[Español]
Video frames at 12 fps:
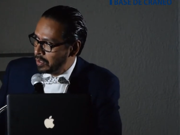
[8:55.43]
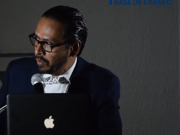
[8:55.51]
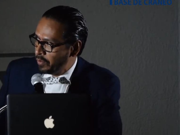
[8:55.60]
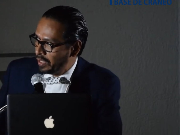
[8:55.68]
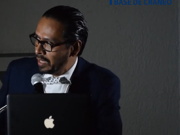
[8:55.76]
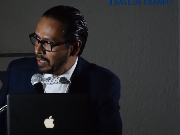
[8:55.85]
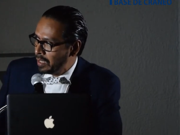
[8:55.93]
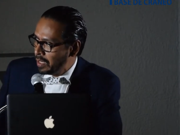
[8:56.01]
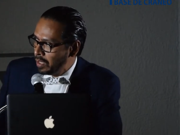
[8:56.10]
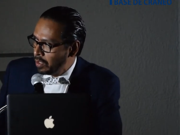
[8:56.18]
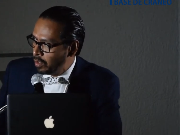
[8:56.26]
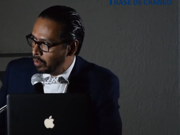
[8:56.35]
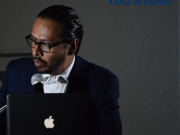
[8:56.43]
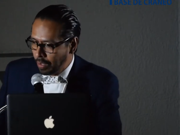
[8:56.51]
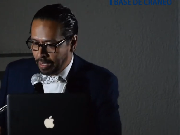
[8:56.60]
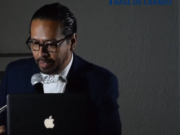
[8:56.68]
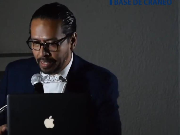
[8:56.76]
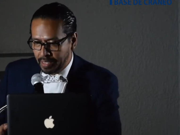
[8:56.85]
Si se fijan, no
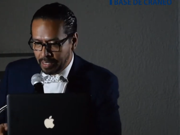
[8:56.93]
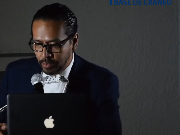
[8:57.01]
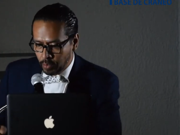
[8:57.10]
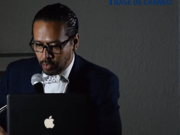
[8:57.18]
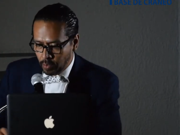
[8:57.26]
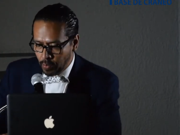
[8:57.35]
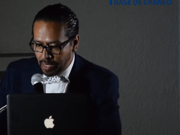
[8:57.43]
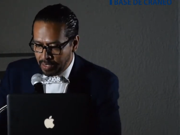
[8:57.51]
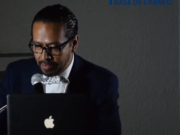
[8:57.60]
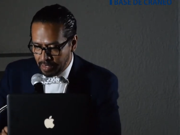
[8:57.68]
todas las narinas son iguales.